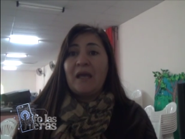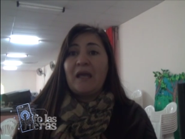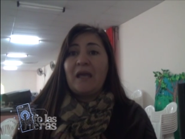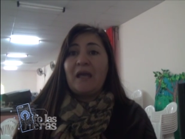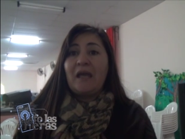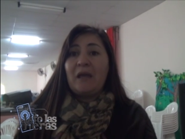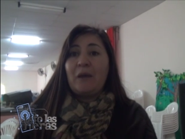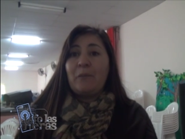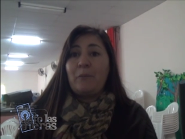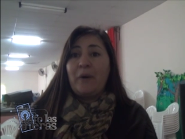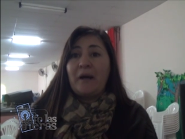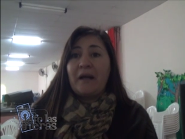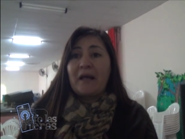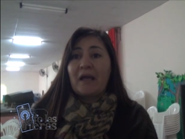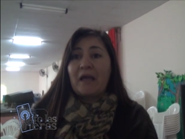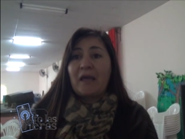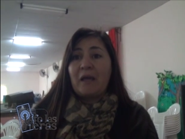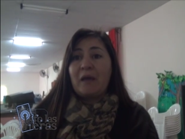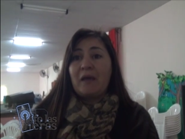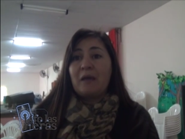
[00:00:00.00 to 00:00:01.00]
eh,
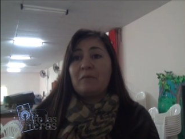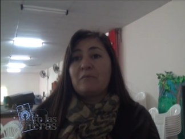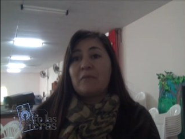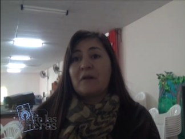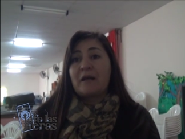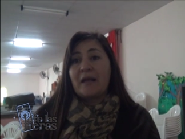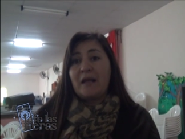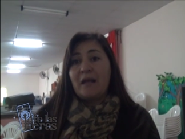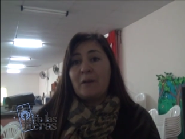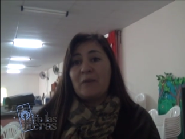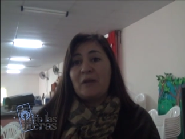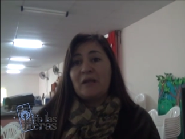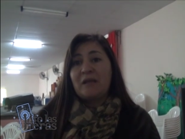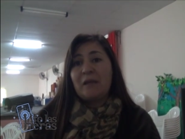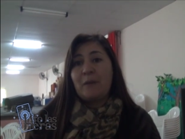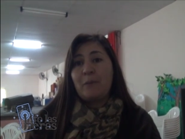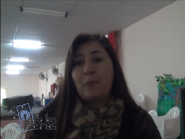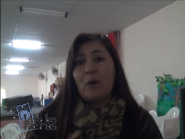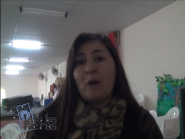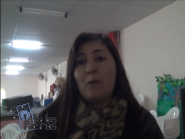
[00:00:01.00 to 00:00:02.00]
para que
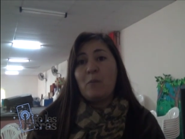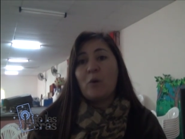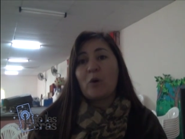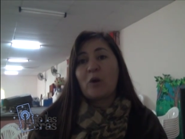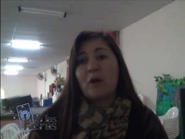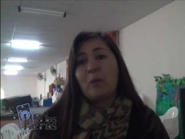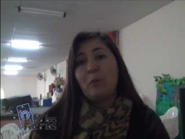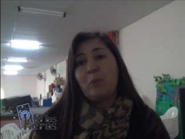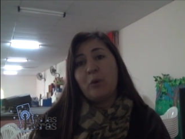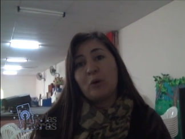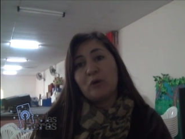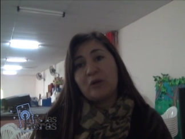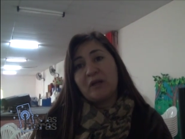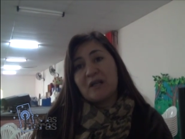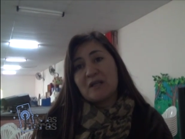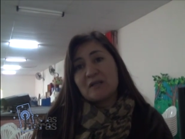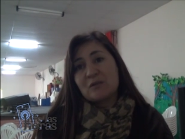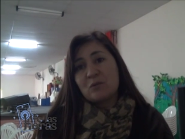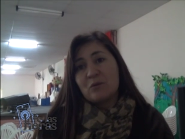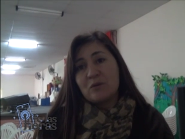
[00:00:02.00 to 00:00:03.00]
realmente podamos
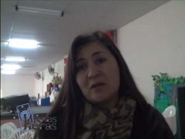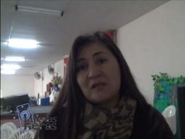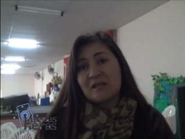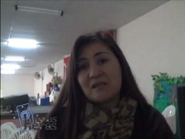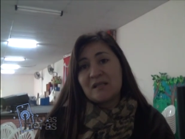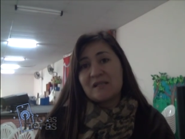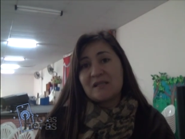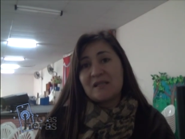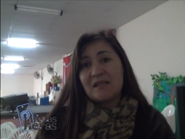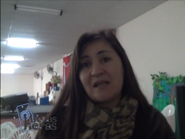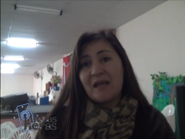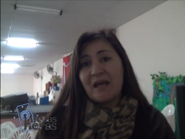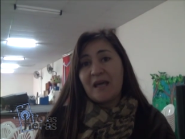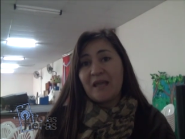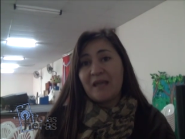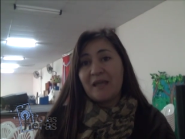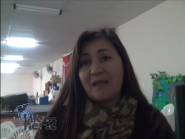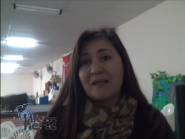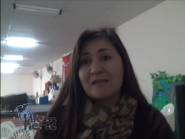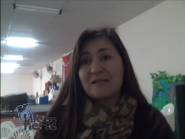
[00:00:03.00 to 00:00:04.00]
responder a sus
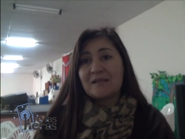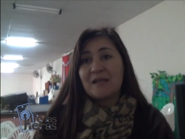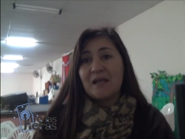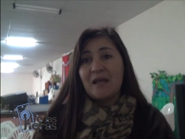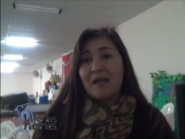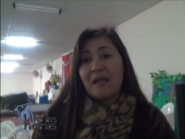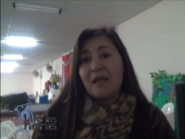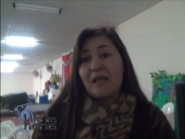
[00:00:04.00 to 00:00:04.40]
necesidades